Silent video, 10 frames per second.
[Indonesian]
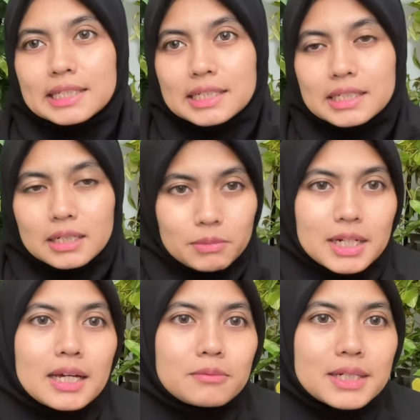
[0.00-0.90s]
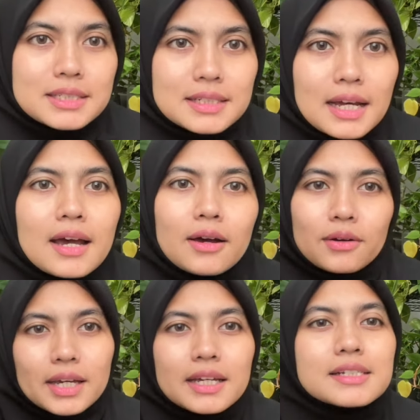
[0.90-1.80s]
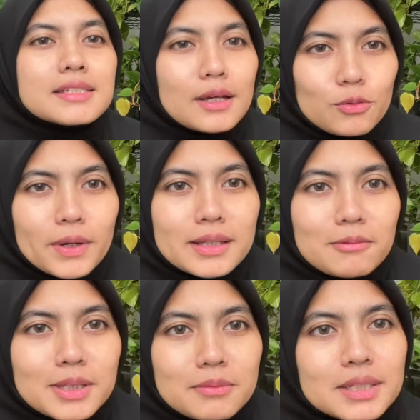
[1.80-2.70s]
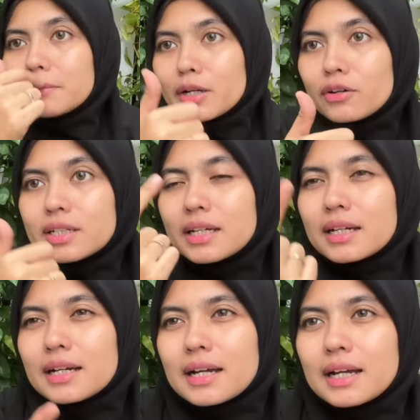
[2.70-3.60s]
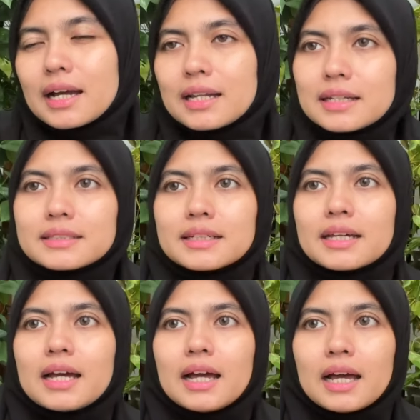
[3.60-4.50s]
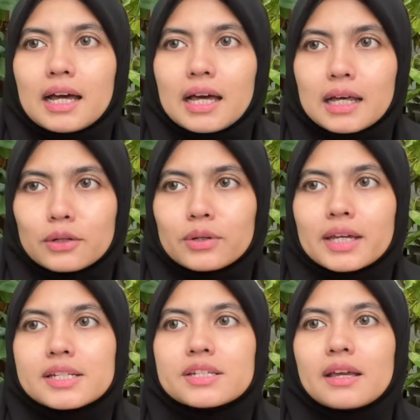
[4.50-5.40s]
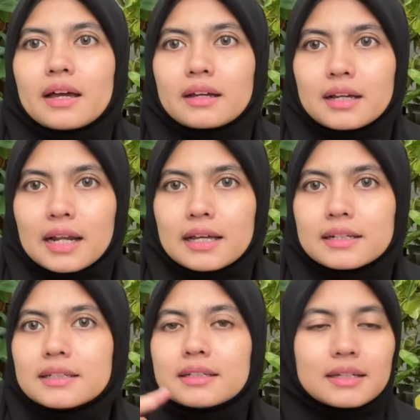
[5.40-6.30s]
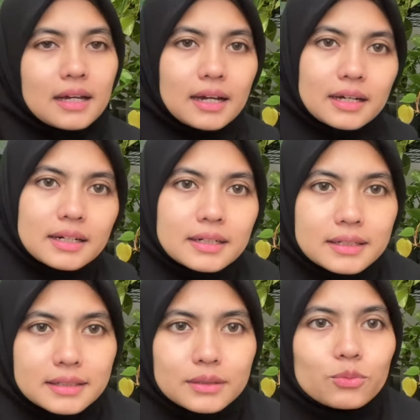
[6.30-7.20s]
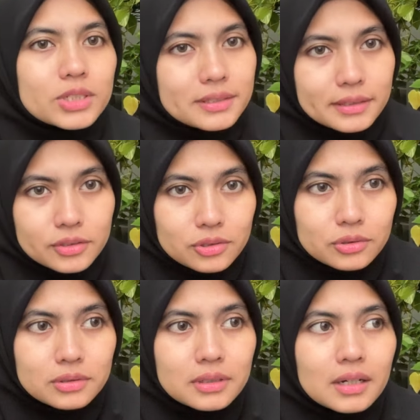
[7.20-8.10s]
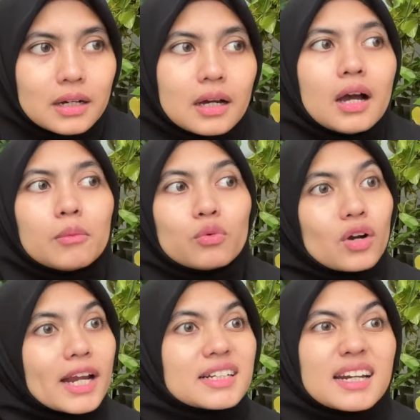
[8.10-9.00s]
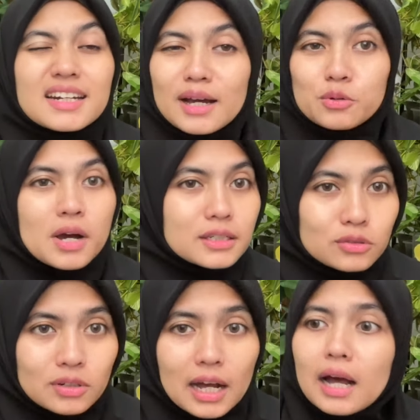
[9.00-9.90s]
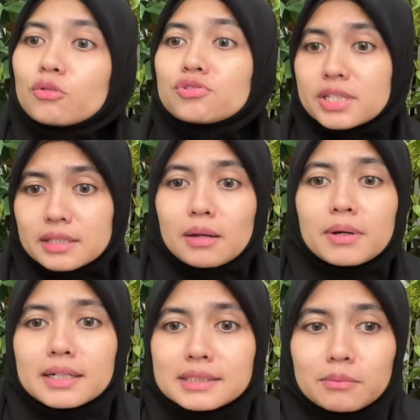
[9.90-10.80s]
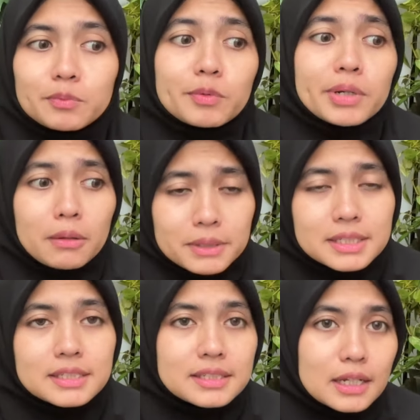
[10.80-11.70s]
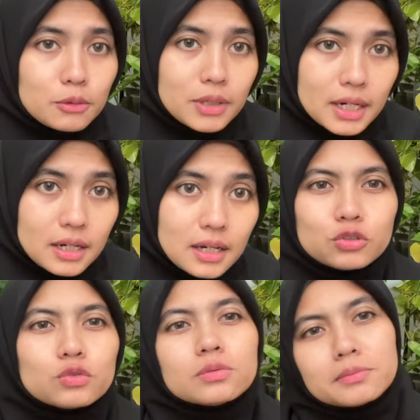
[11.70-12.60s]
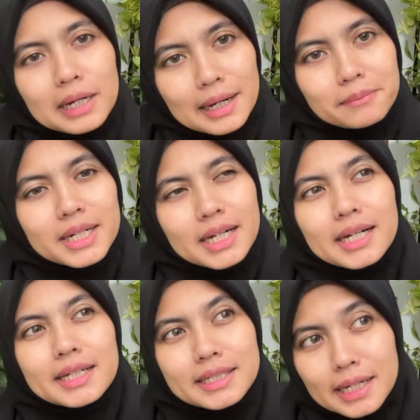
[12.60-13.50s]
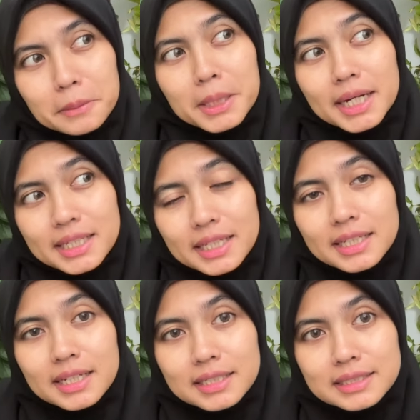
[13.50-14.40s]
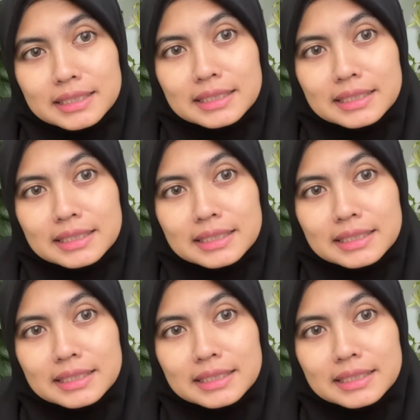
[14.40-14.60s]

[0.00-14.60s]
uh, kemerdekaan Palestina oke okay? jangan lupa ya teman-teman Begonia Kalatea Alokesia Kladi nggak akan ada di wishlistku Bukan karena aku nggak suka, aku cinta banget sama beberapa jenis dari mereka. Cuma mereka kayaknya nggak bahagia tinggal di